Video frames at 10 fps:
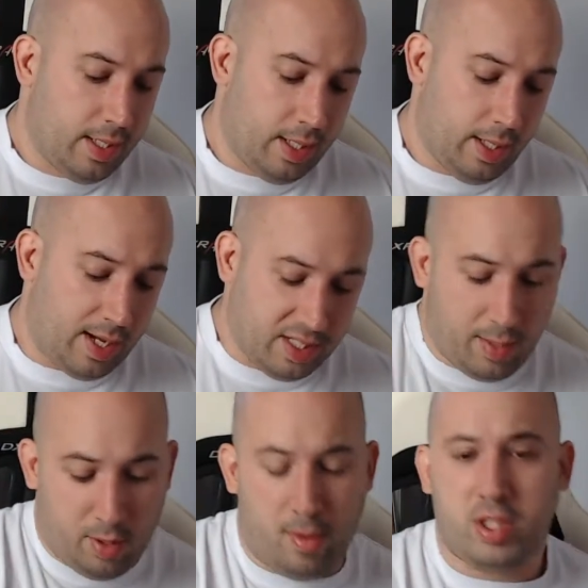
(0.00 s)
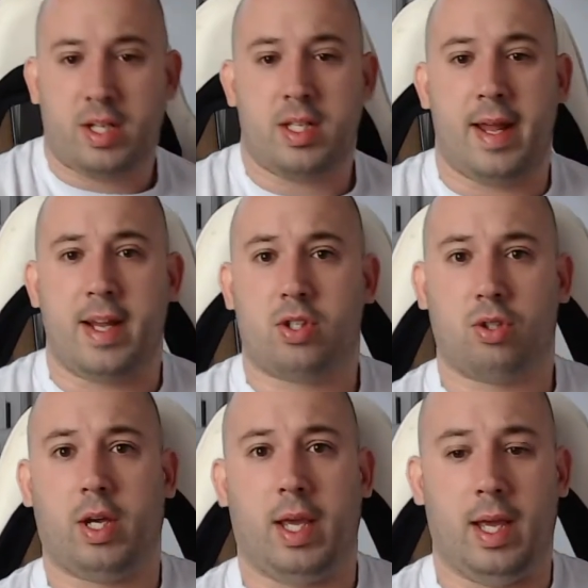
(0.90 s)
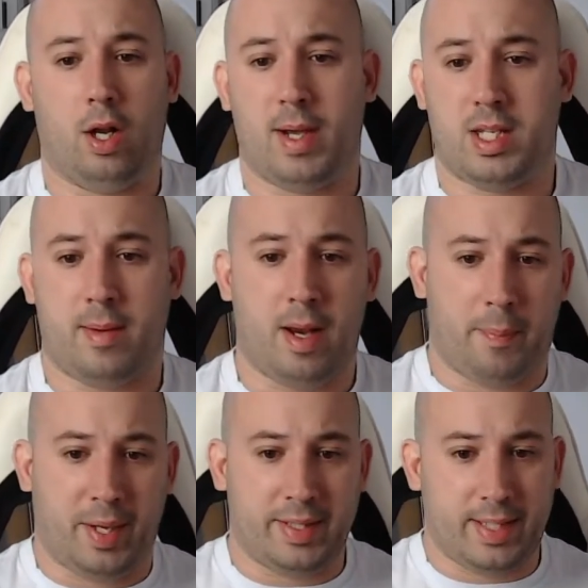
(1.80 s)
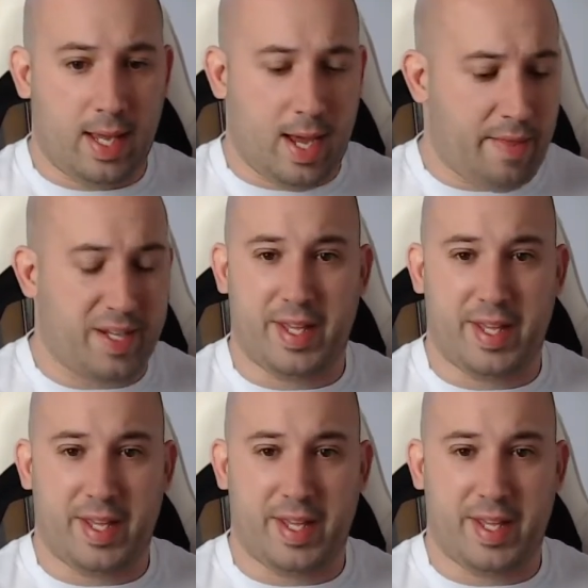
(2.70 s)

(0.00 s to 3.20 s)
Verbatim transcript: Así que bueno, vamos a reseñar esto que lo vais a ver en pantalla desde